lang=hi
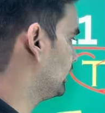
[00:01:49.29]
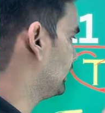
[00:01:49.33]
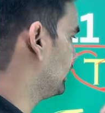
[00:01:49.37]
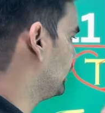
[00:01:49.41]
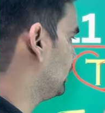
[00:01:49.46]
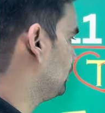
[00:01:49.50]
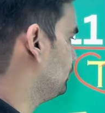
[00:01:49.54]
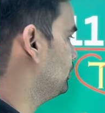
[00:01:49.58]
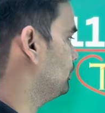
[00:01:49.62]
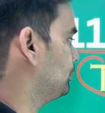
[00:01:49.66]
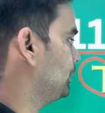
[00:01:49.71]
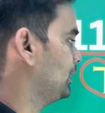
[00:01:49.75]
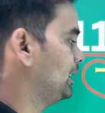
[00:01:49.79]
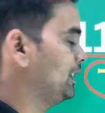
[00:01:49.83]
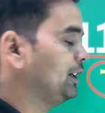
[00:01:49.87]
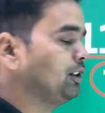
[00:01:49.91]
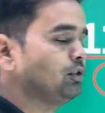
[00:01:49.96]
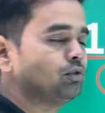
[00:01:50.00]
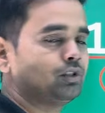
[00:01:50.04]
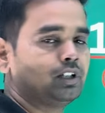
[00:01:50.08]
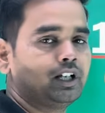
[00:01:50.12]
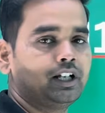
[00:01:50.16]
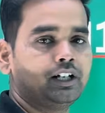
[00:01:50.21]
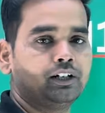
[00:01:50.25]
नहीं भी पता
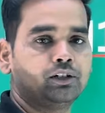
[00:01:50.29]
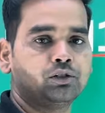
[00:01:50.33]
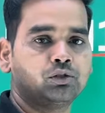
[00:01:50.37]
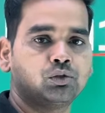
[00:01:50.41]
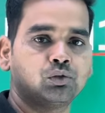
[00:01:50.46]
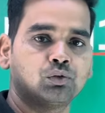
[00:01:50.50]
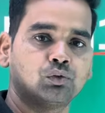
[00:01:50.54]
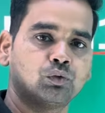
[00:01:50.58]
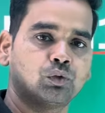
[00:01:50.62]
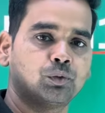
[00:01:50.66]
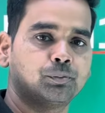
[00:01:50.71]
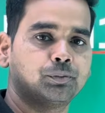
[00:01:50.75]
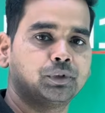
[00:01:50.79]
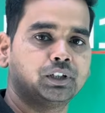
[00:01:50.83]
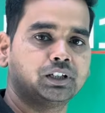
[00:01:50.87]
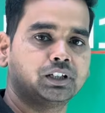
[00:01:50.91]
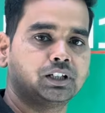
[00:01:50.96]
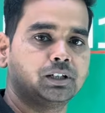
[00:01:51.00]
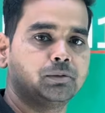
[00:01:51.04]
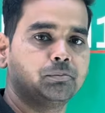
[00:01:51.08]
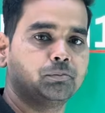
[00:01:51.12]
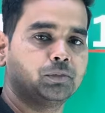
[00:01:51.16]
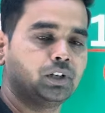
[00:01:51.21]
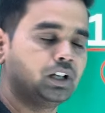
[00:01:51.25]
होता है ना तो वो भी
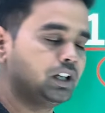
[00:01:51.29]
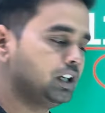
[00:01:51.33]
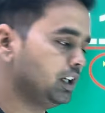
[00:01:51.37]
टीम